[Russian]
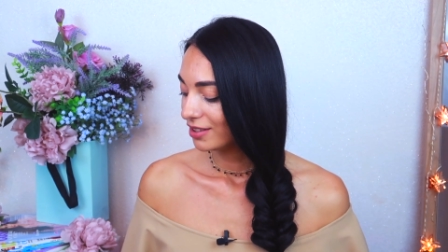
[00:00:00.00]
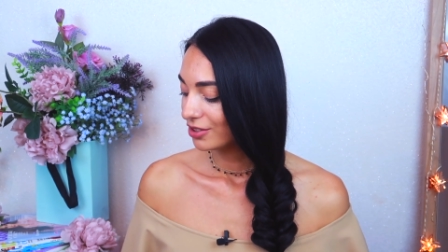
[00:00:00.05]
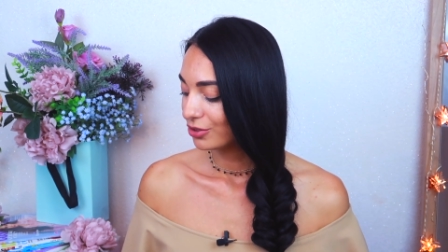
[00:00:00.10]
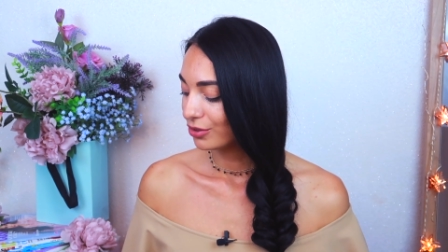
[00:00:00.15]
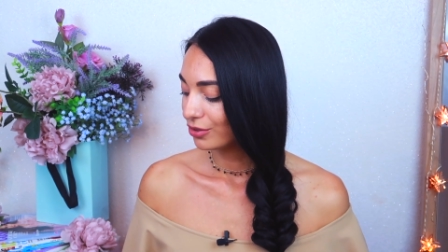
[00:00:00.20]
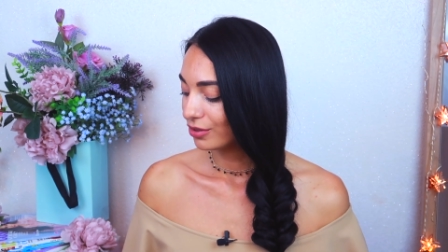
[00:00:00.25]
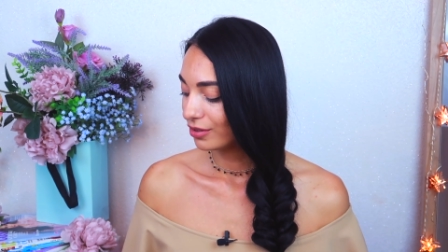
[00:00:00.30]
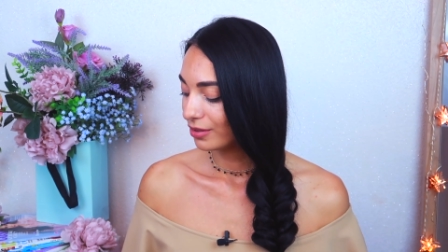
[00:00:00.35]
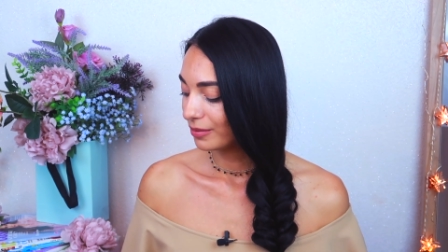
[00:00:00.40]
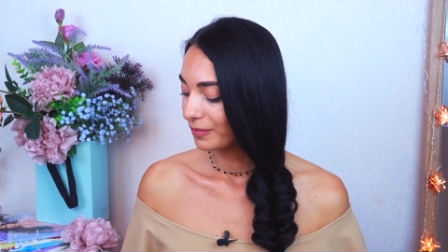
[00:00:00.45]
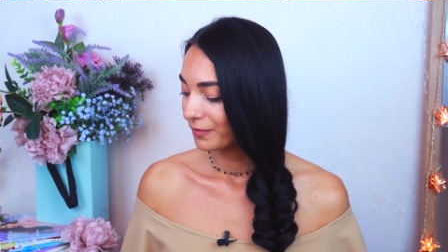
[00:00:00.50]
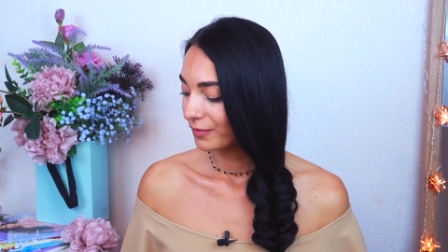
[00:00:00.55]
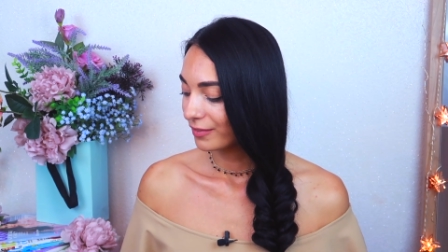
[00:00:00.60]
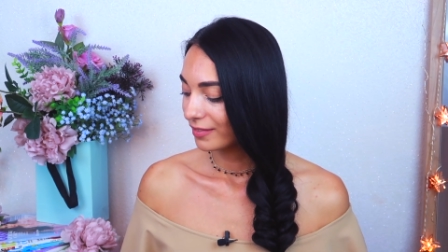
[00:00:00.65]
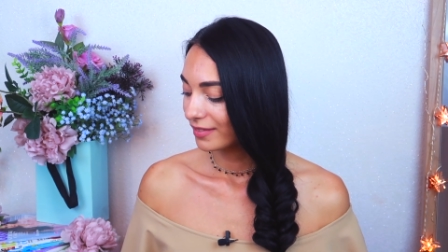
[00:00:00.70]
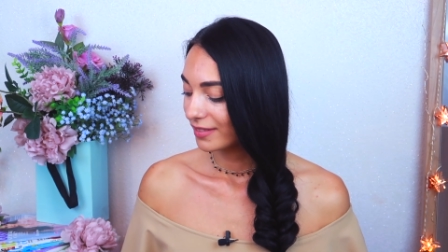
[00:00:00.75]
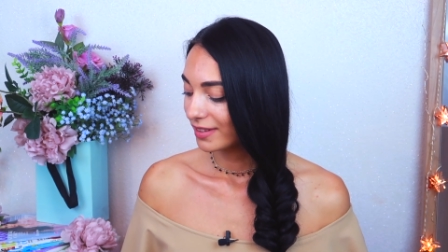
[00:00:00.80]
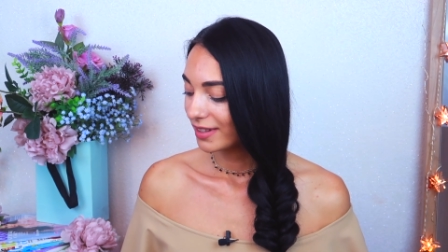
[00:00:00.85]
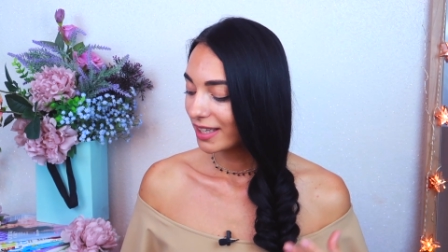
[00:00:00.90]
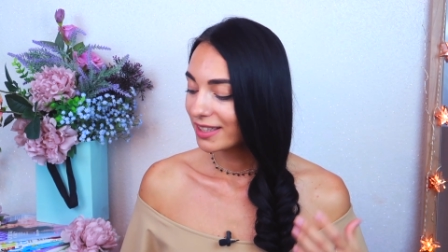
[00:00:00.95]
но
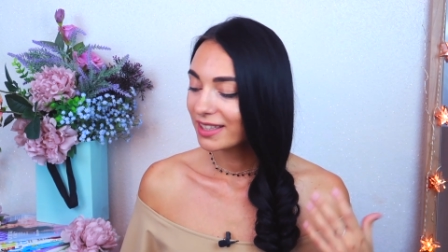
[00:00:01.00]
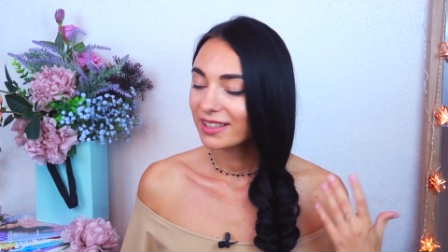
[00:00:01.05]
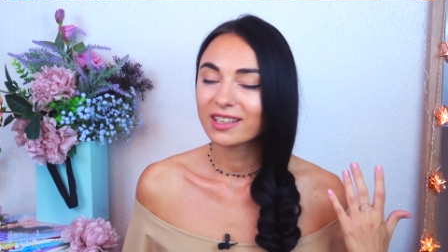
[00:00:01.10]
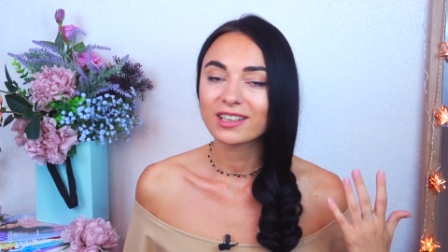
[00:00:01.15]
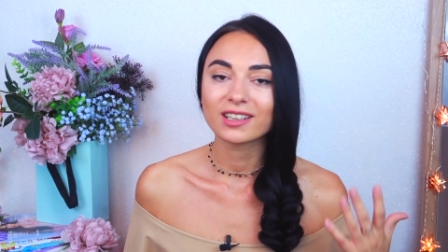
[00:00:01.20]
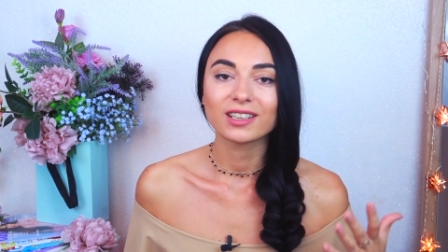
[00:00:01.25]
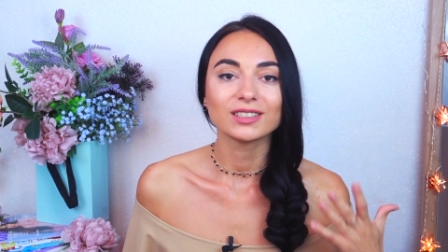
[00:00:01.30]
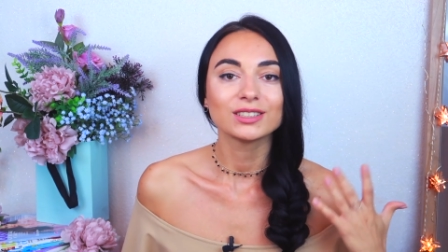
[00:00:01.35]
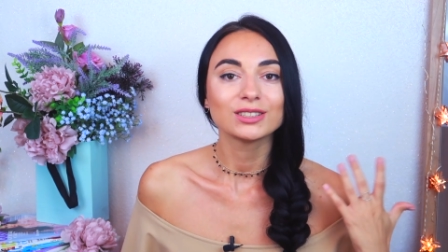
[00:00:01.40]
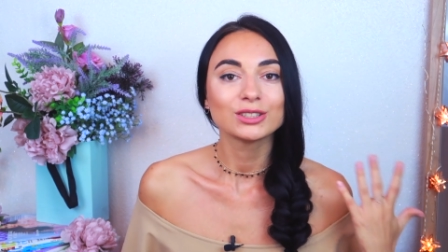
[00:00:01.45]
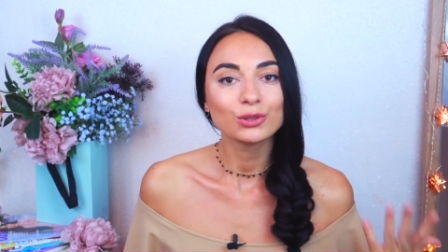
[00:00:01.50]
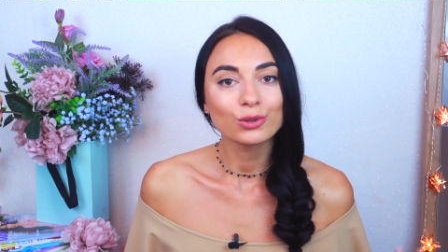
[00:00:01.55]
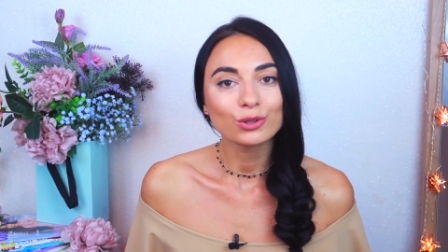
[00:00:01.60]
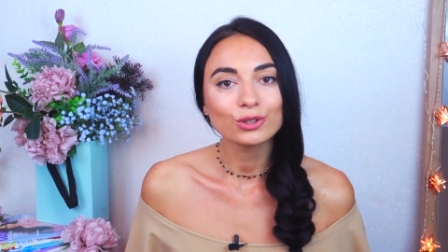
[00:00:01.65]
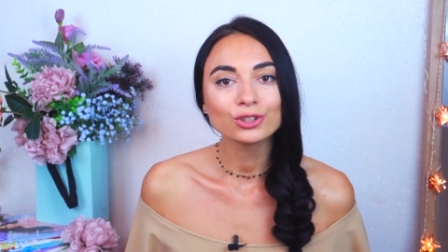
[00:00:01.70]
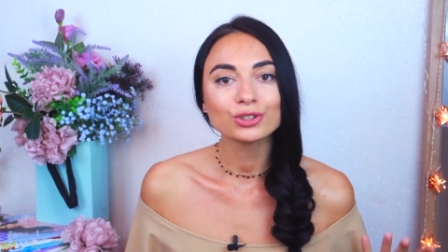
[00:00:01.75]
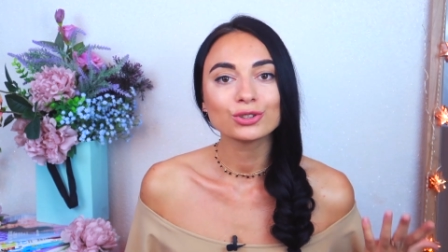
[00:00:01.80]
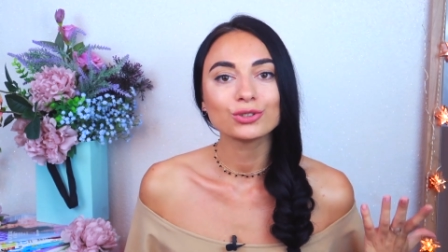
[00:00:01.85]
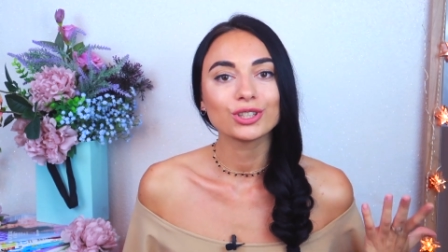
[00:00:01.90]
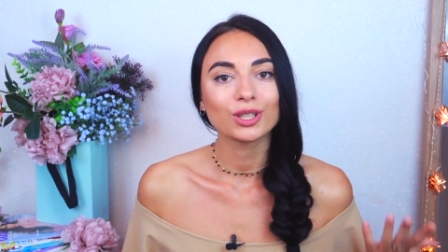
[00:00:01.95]
это как раз
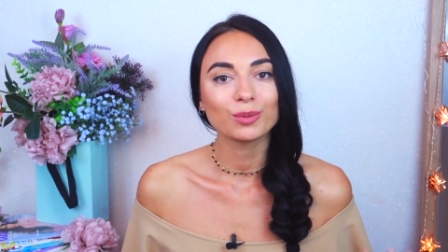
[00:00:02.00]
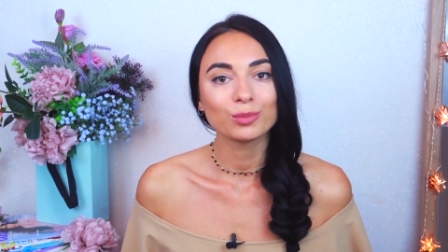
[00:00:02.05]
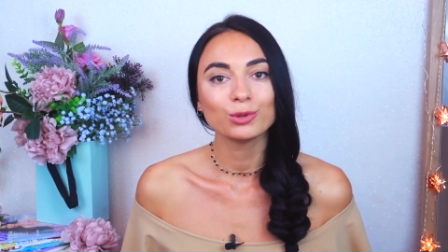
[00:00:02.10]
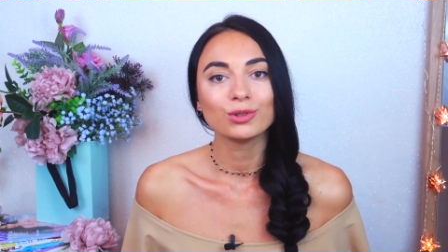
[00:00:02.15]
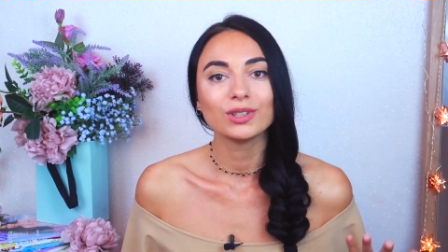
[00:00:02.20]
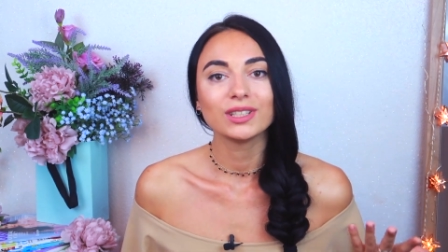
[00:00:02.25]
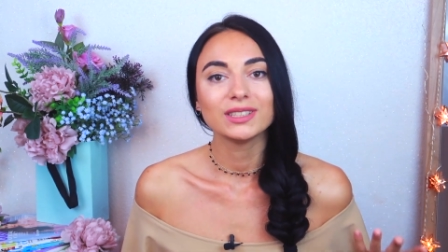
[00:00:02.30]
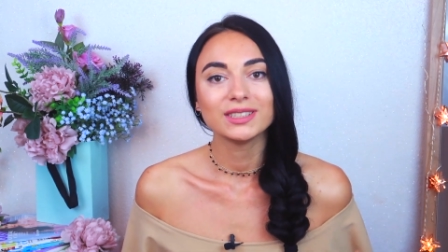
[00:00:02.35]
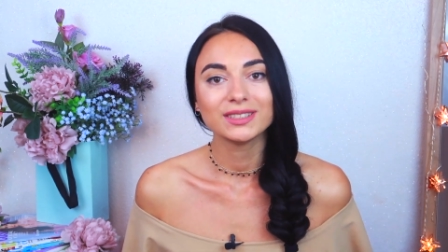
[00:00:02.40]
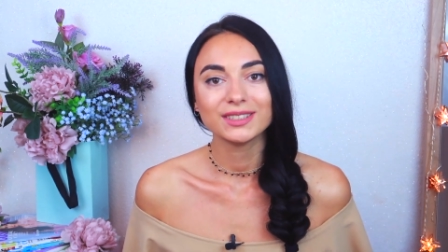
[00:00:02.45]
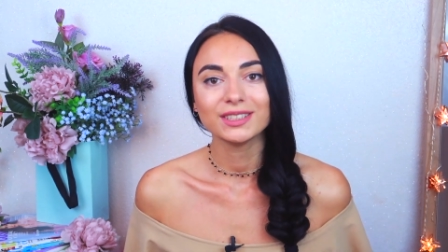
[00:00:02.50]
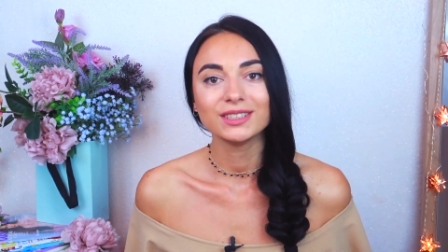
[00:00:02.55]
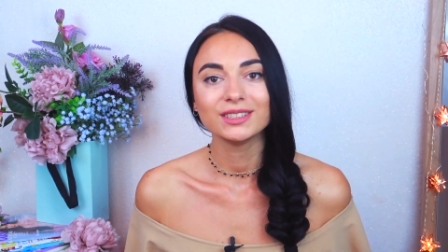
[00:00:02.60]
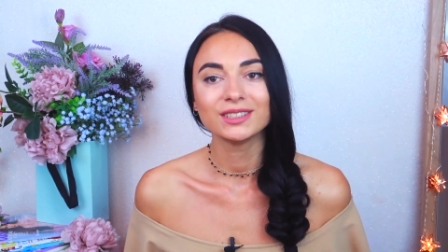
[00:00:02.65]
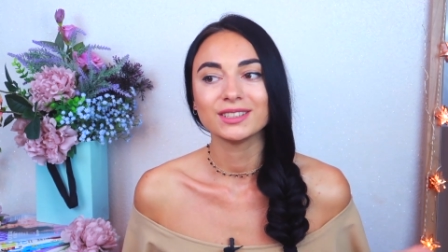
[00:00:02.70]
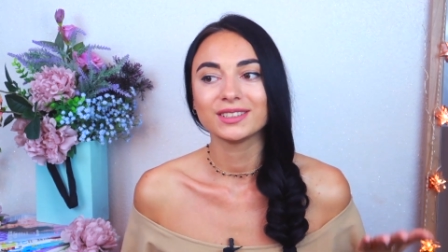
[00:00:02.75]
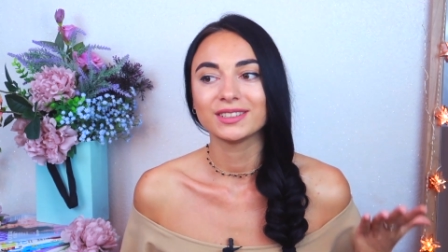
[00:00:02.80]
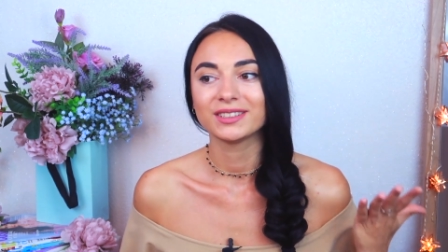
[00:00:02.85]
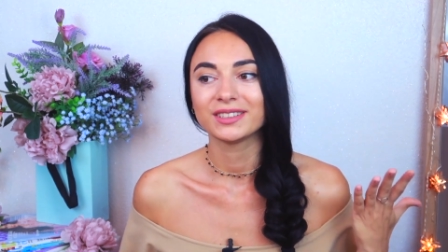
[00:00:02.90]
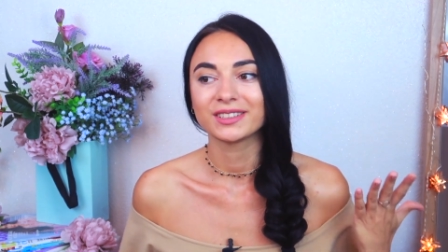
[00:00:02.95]
то, что я буду
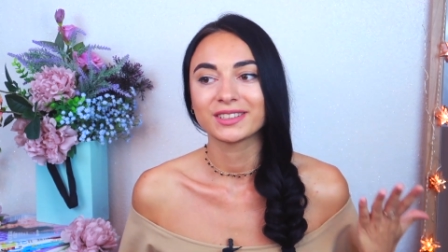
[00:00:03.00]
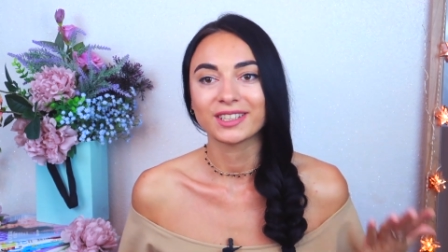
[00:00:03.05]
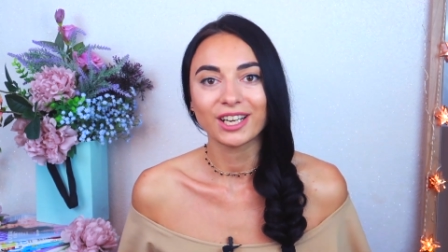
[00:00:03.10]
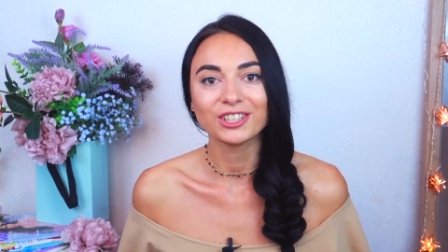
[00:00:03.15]
носить э,